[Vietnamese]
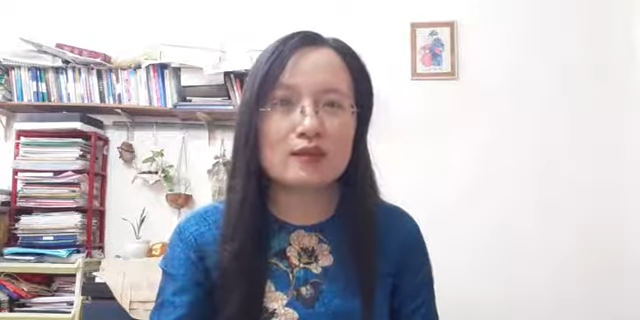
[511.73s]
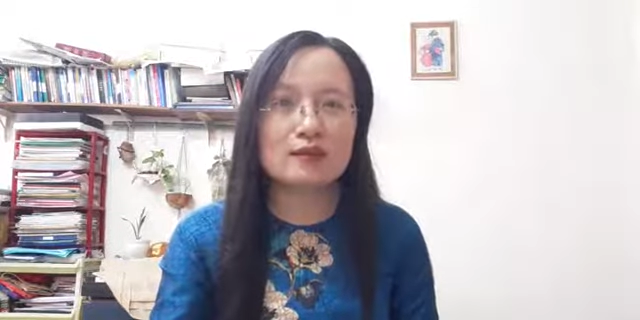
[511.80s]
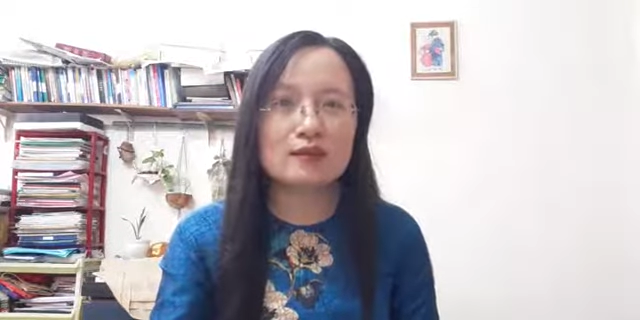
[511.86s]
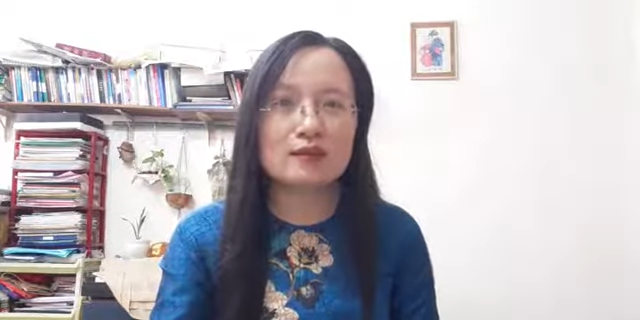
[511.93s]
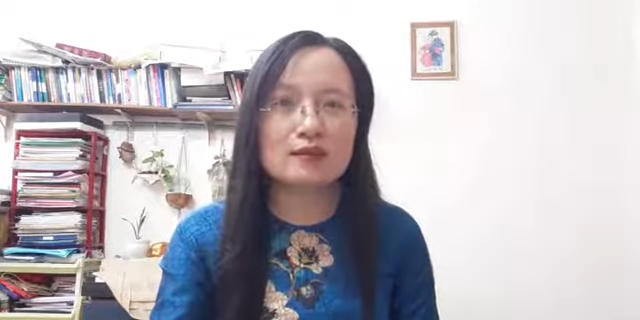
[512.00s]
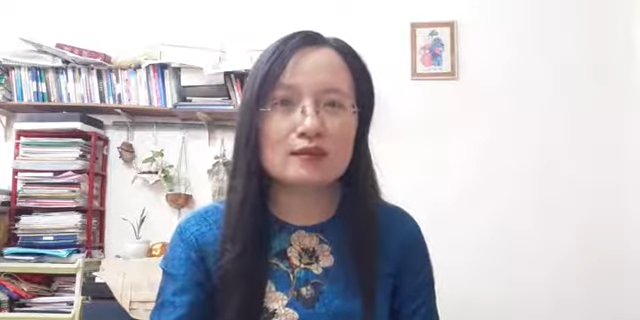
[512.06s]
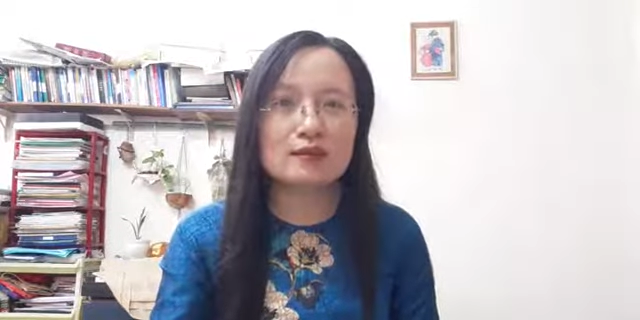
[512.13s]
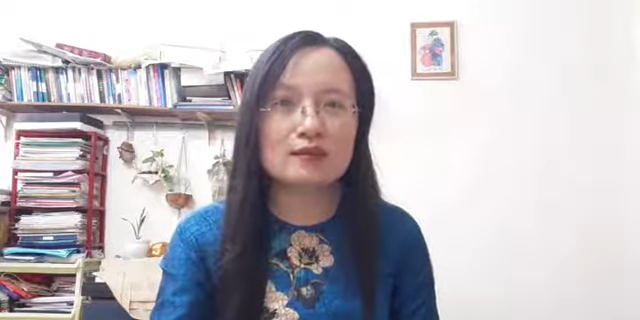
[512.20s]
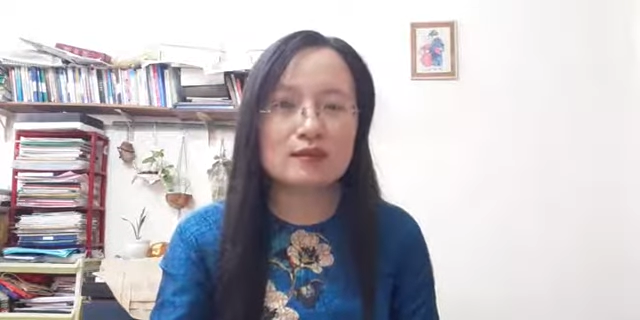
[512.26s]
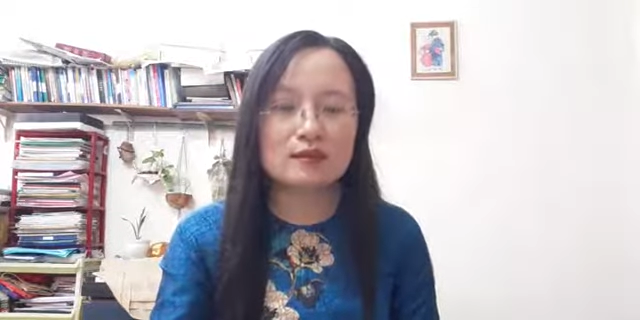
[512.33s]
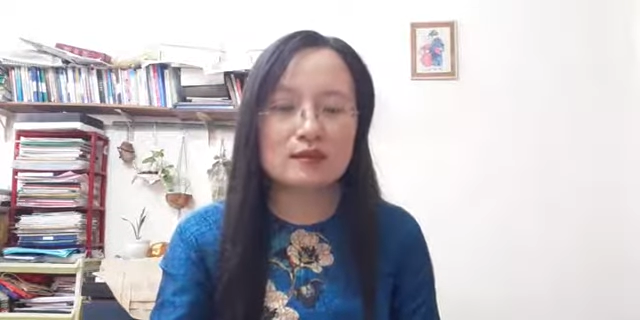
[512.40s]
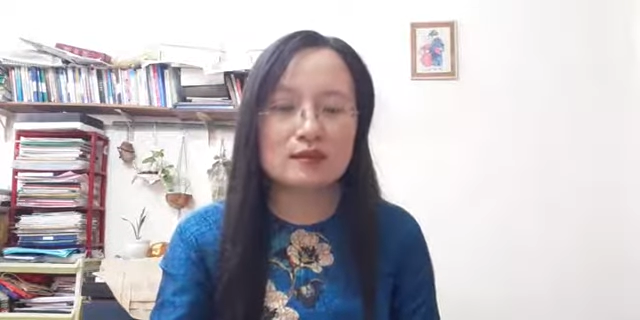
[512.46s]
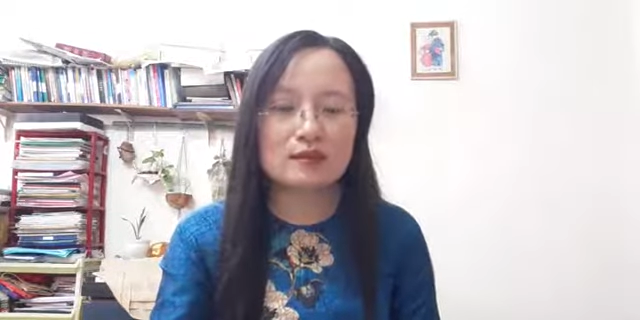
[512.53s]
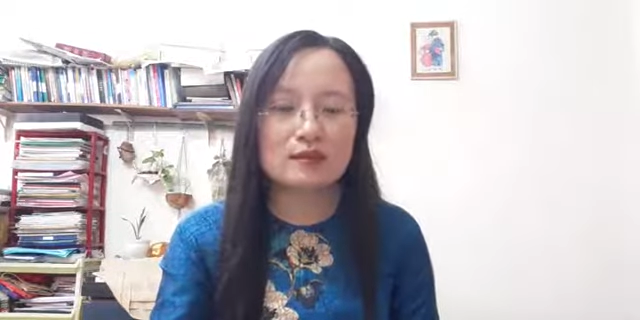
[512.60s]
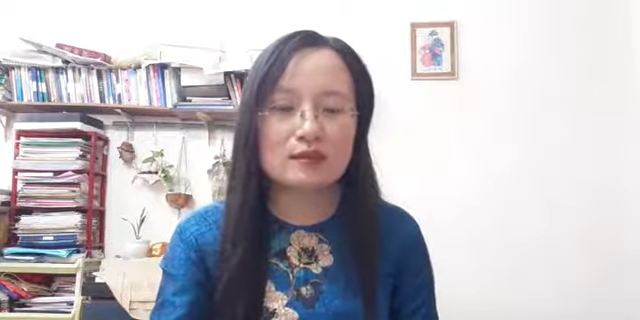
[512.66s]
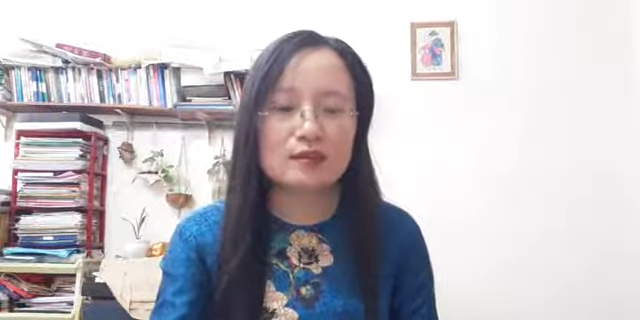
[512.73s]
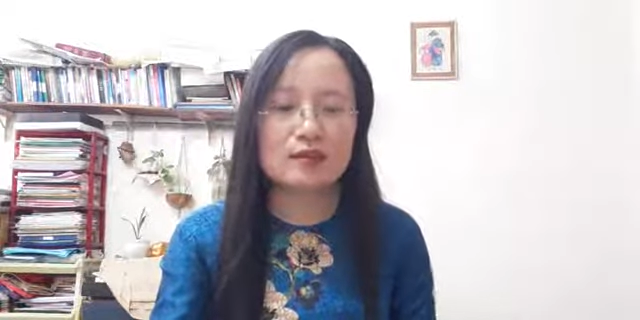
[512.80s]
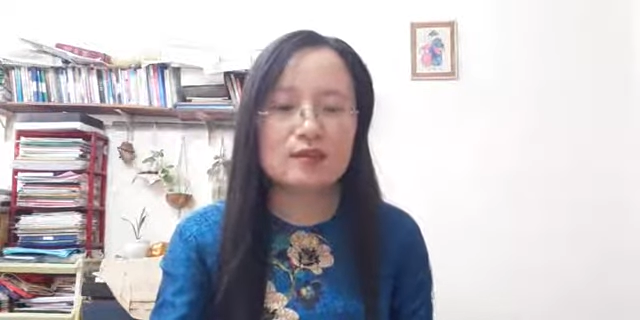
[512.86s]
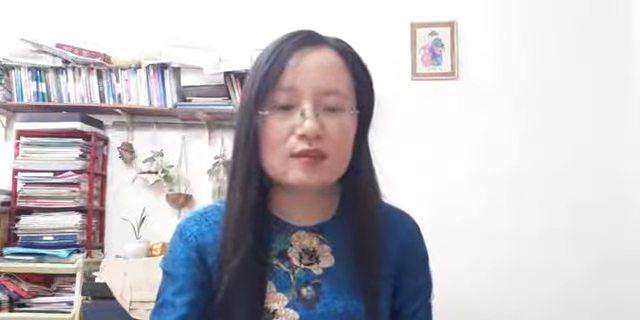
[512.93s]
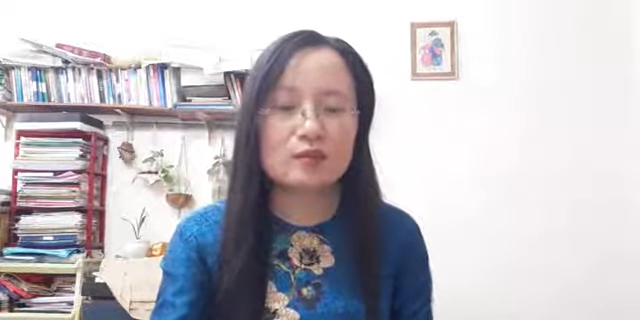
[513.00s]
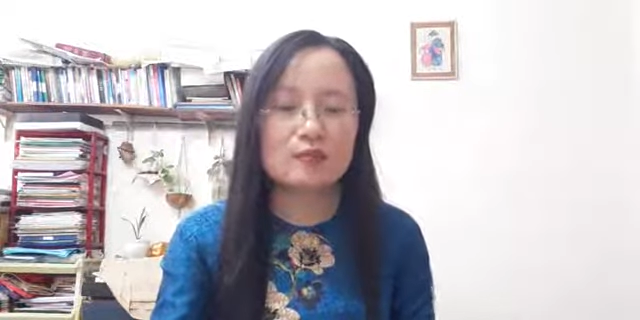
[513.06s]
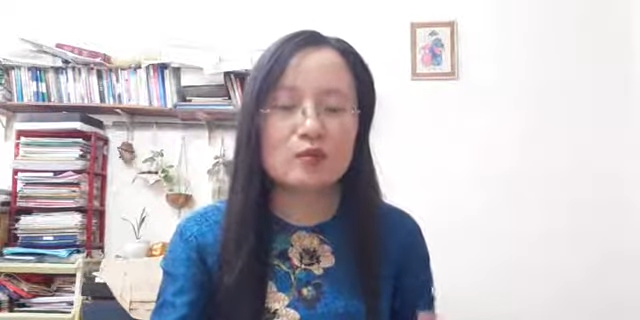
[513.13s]
là
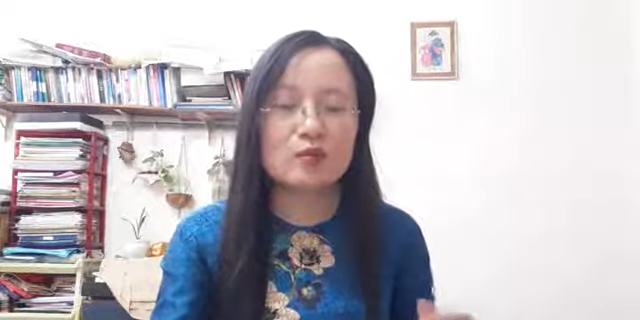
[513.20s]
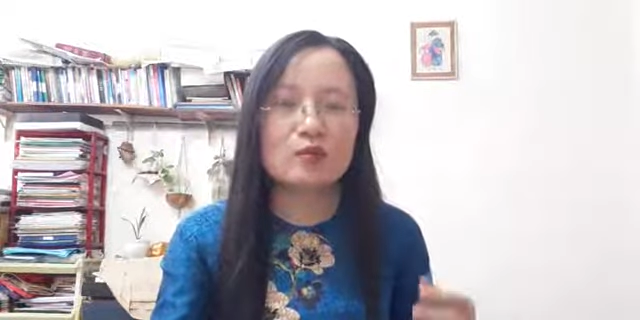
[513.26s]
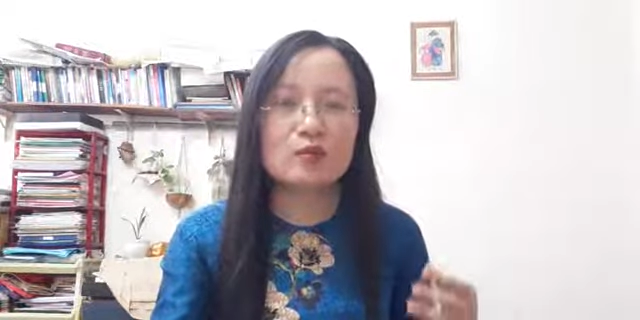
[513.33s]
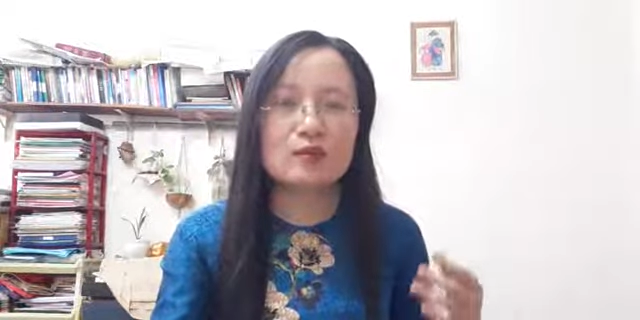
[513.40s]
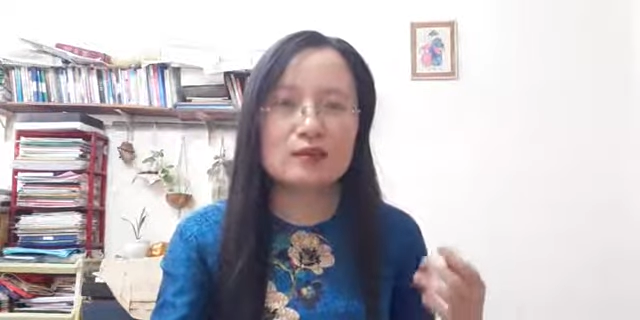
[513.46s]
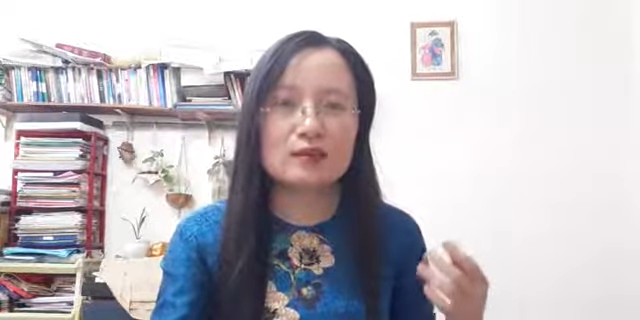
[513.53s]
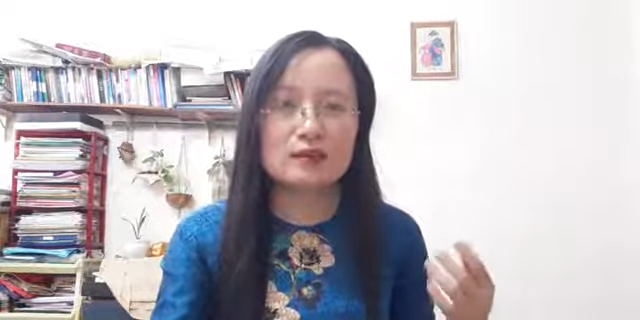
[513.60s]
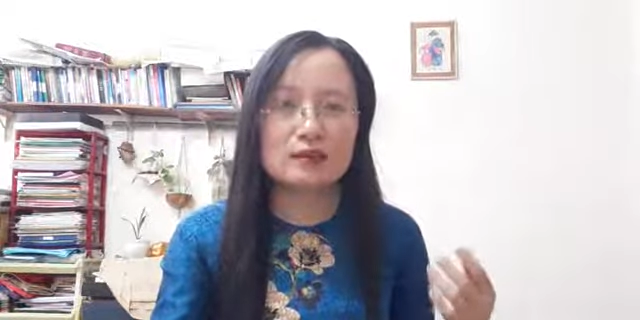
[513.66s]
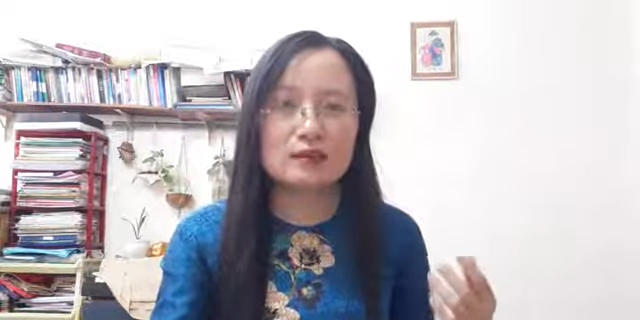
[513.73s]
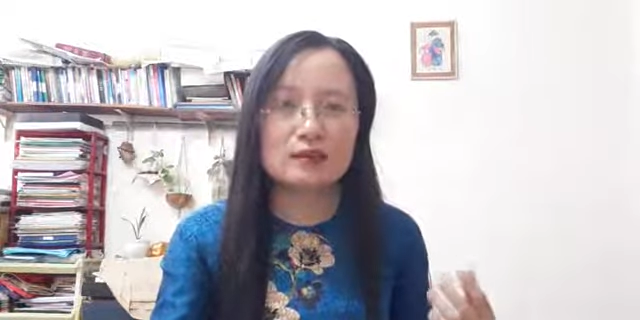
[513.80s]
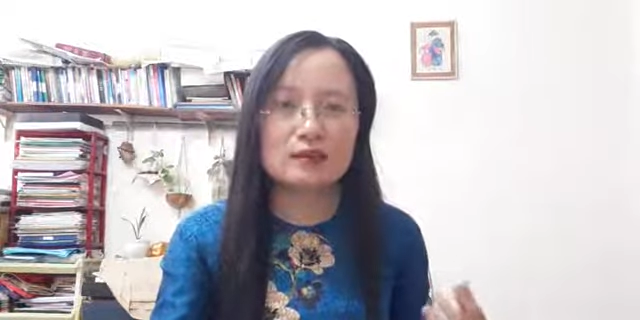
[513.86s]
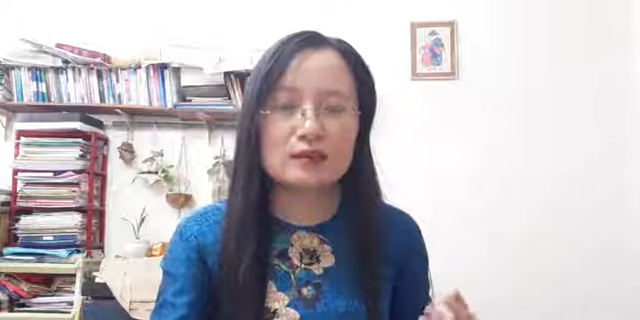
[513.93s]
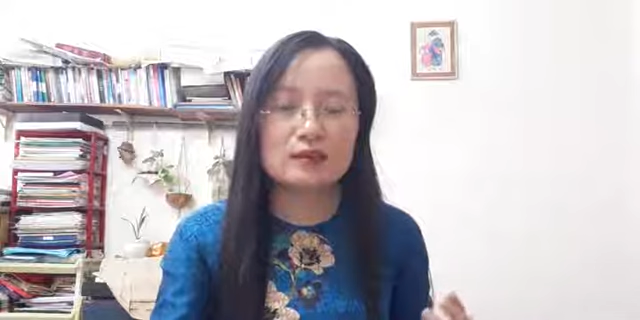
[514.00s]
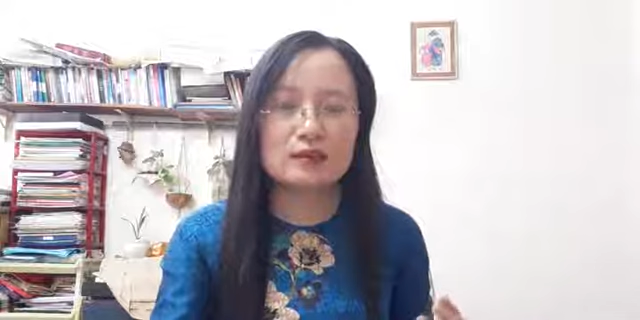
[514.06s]
thích một cái